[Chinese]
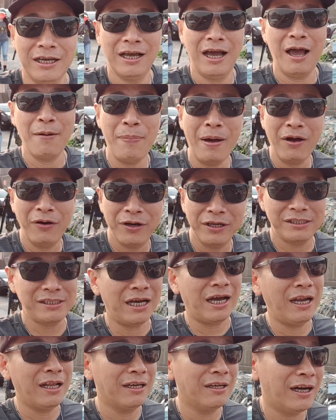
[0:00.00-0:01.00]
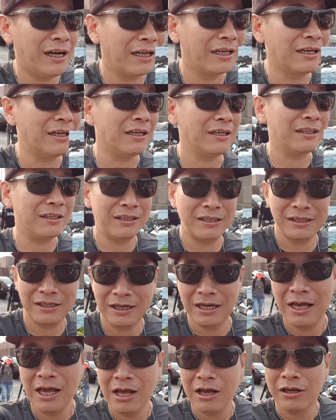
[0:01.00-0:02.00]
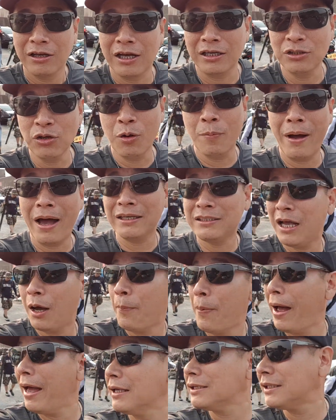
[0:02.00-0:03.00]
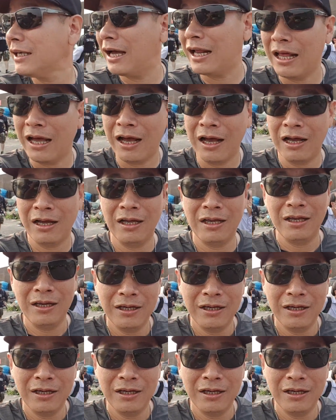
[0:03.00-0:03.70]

海豹回家了啊！你看，可是我们还是要拍一下了啊。